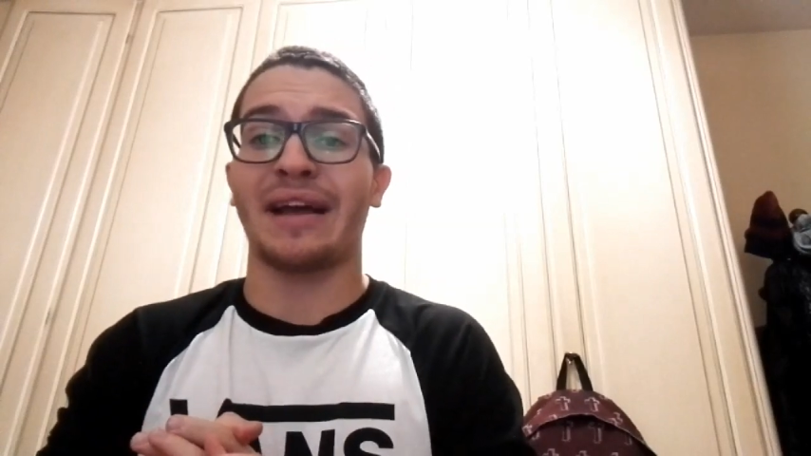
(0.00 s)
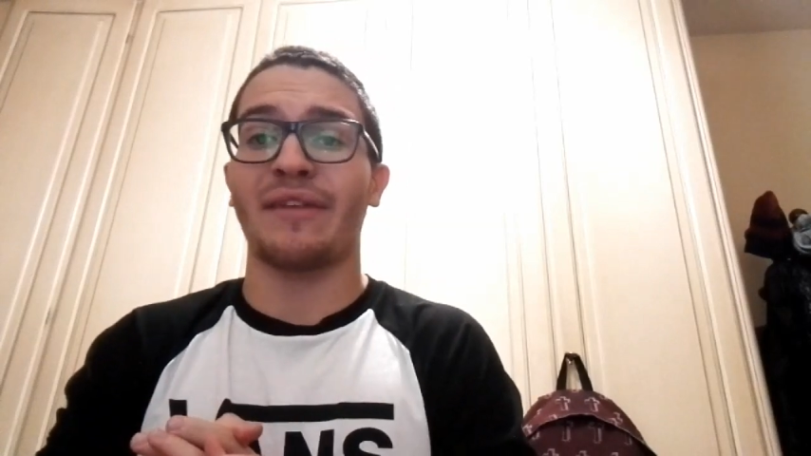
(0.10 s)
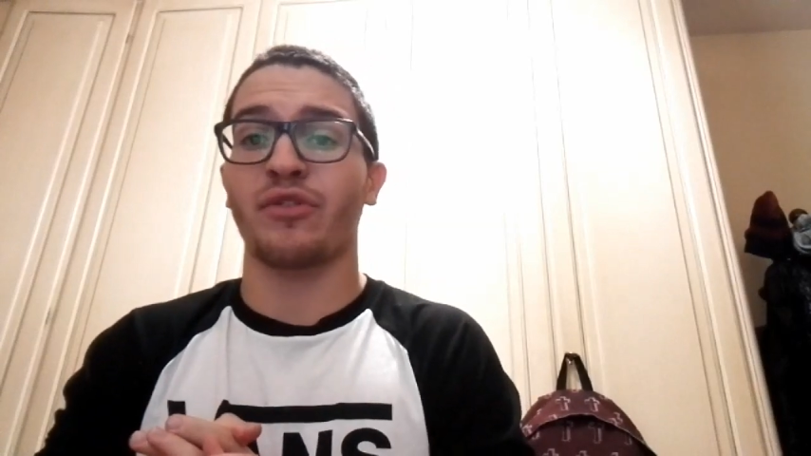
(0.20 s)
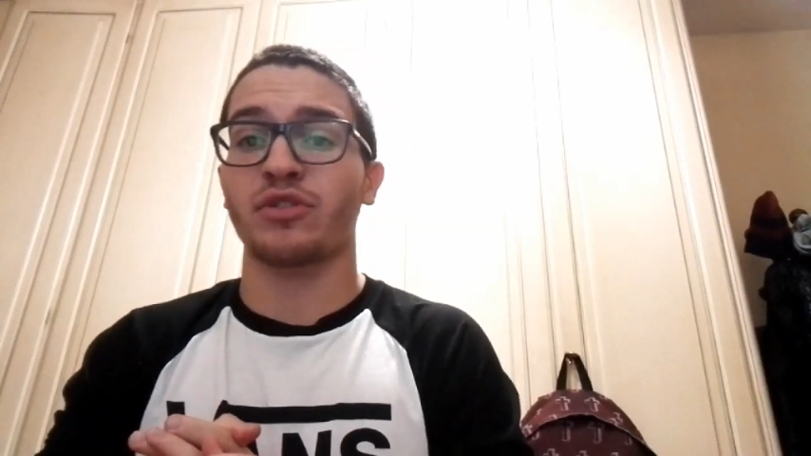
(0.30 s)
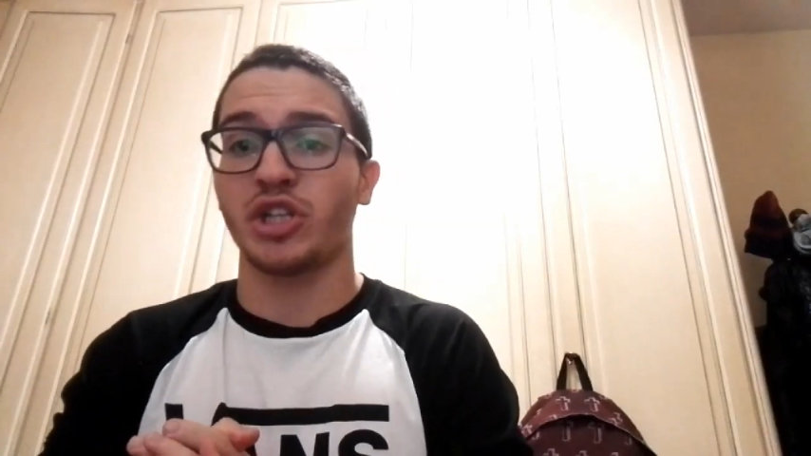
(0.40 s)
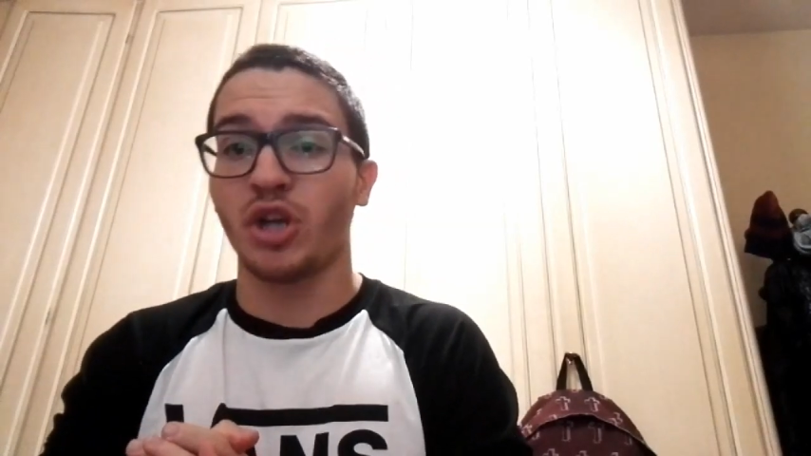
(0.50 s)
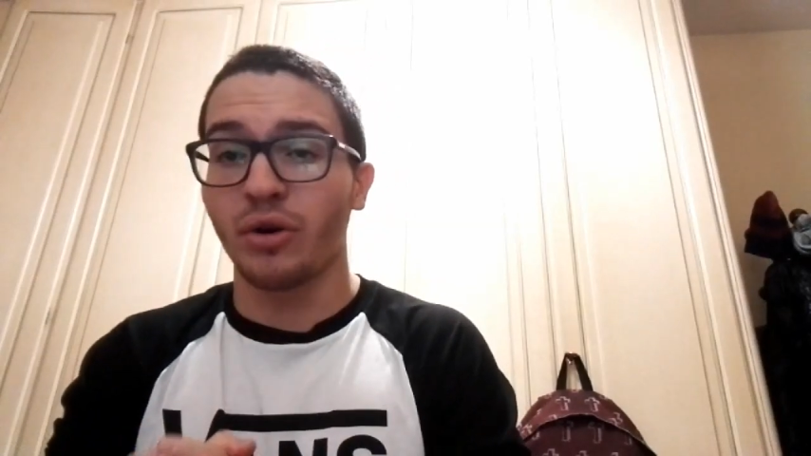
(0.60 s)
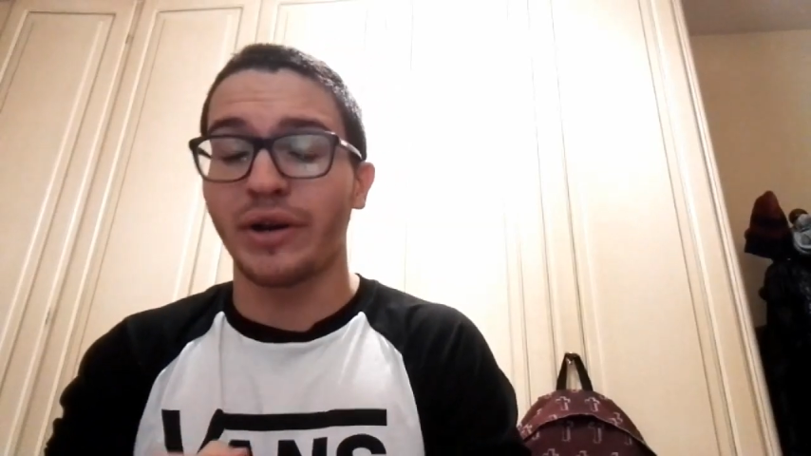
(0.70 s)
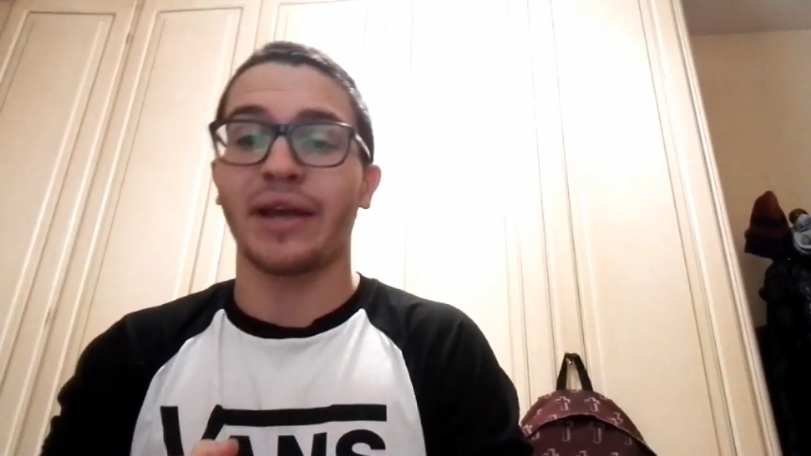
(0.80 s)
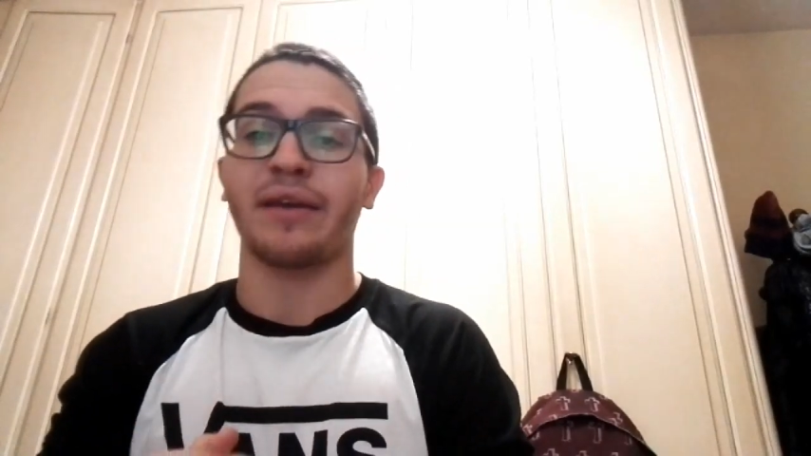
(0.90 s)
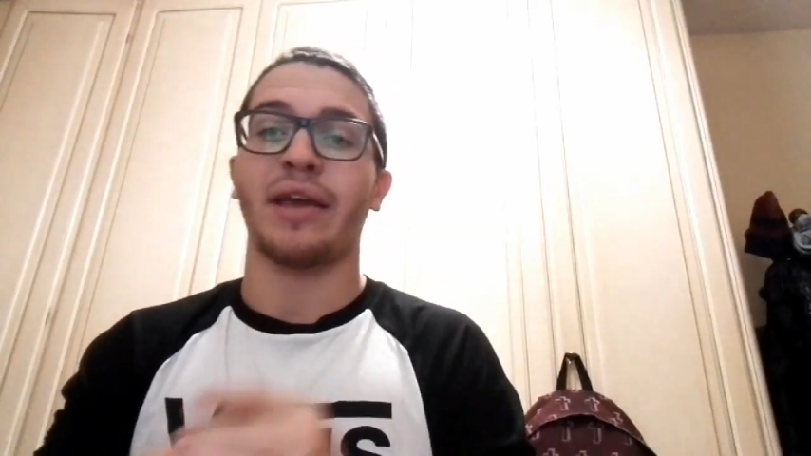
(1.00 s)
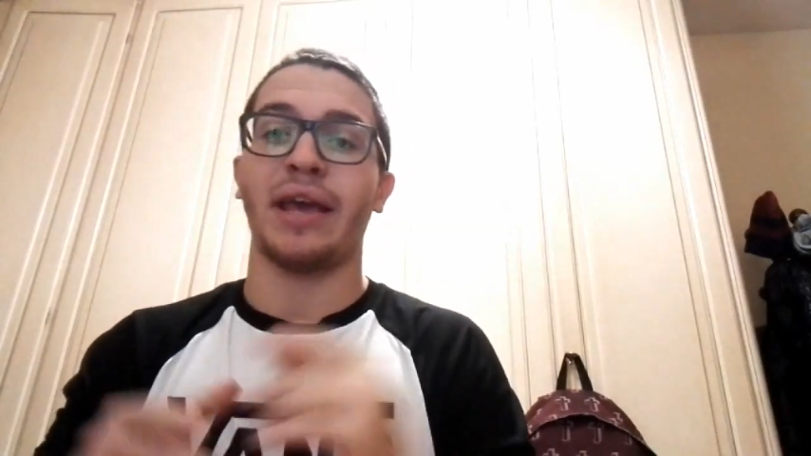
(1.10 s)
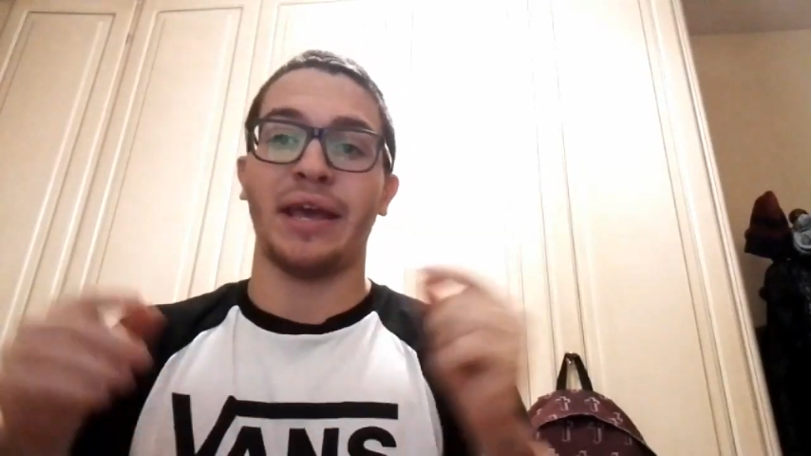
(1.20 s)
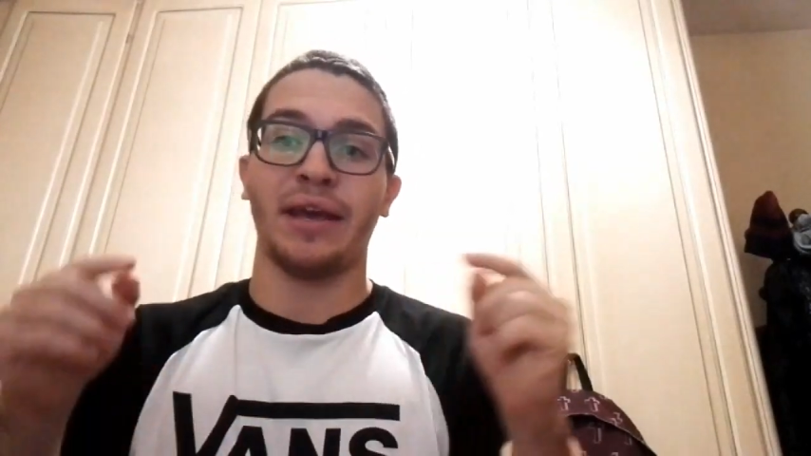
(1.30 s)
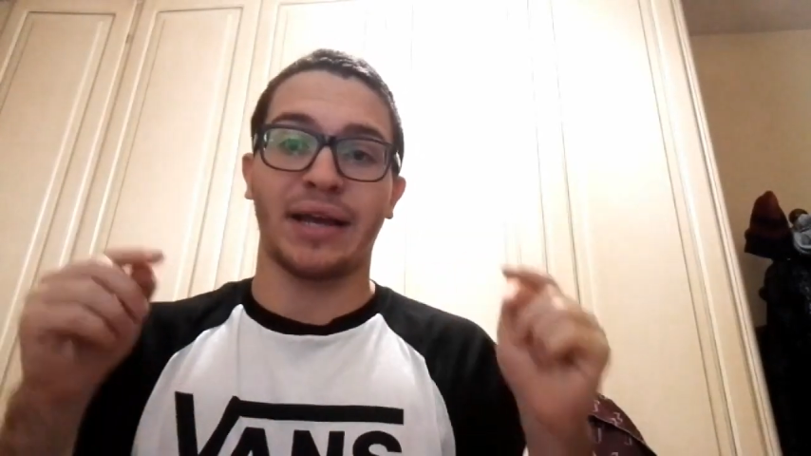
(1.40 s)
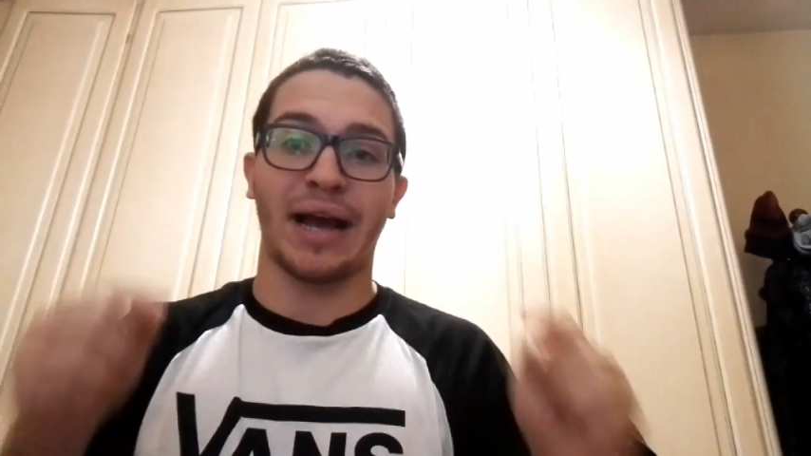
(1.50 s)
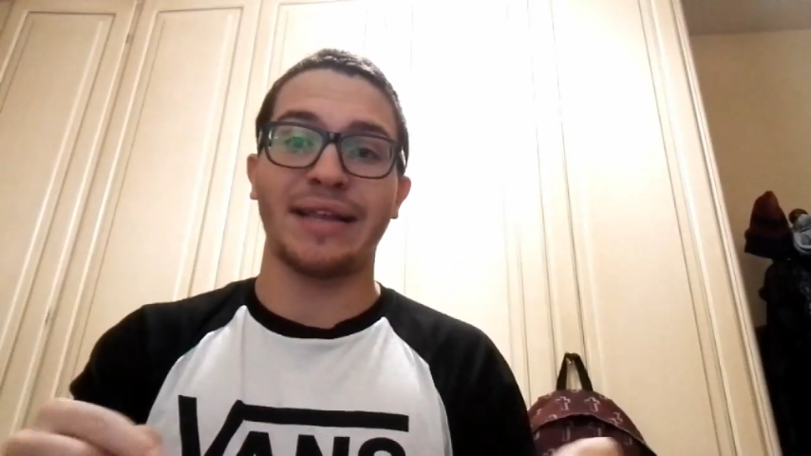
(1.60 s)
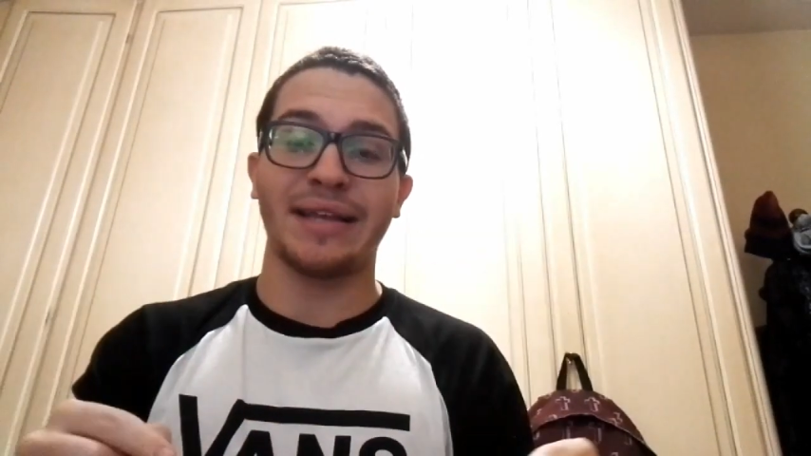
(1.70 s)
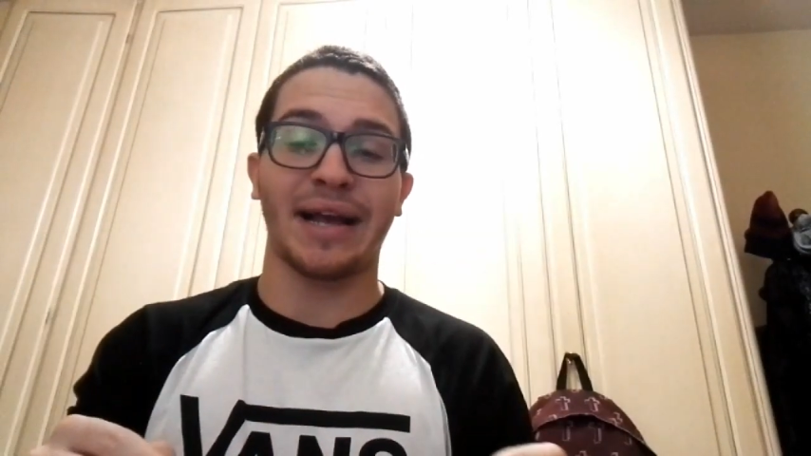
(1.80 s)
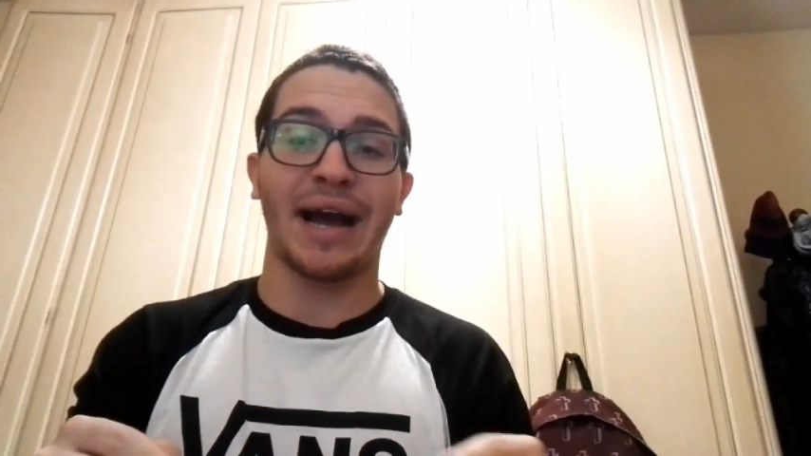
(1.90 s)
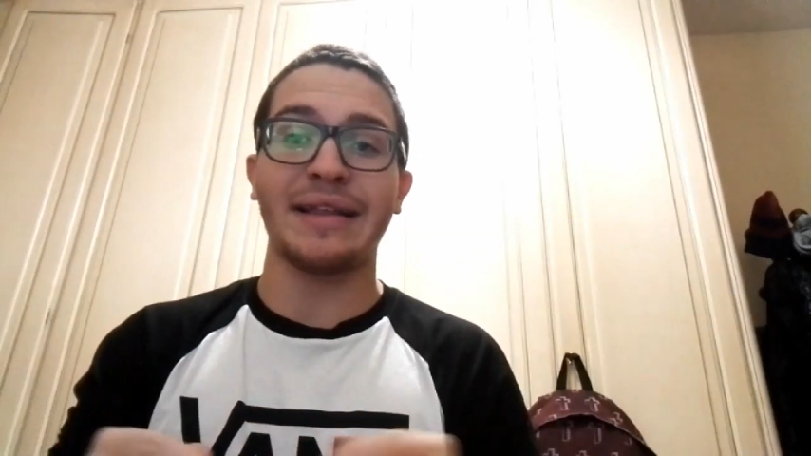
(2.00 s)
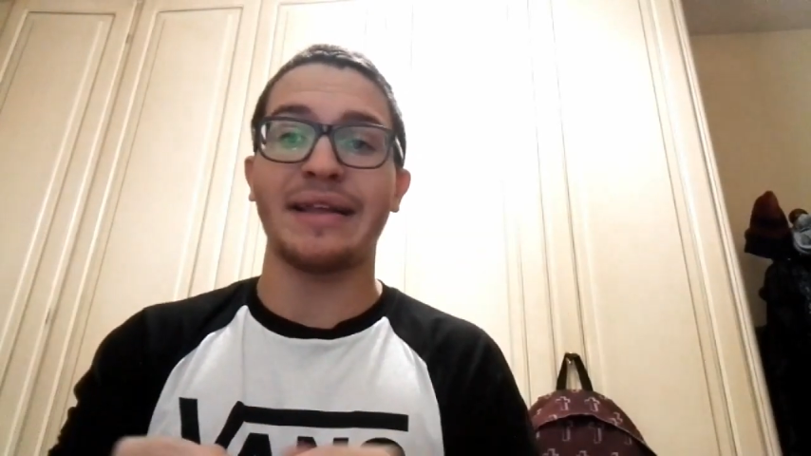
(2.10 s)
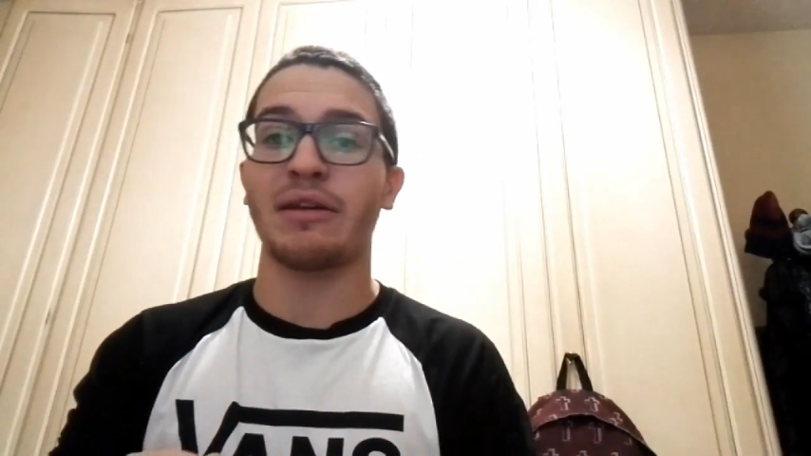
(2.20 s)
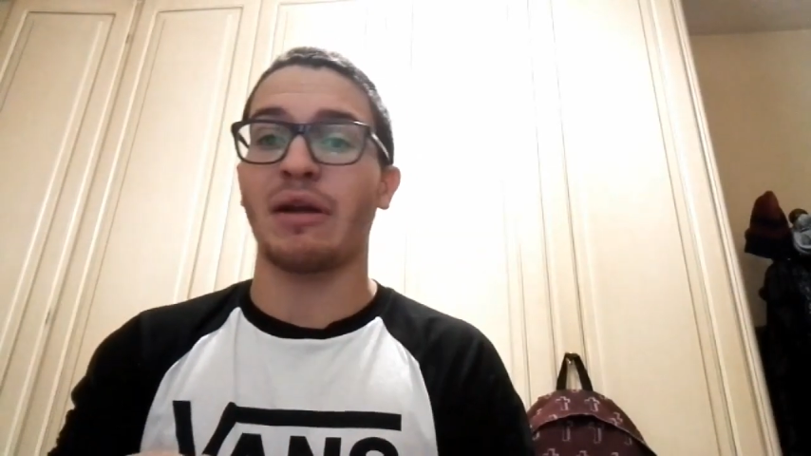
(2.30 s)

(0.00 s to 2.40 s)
tra Frosinone e Cagliari,